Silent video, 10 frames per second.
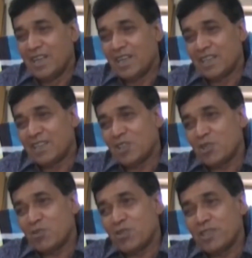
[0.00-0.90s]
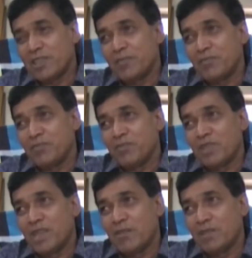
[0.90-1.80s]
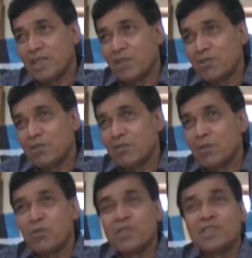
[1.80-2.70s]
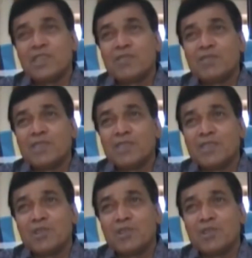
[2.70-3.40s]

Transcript: আর একটা সমস্যা আমি এর আগেও একবার বলেছিলাম যে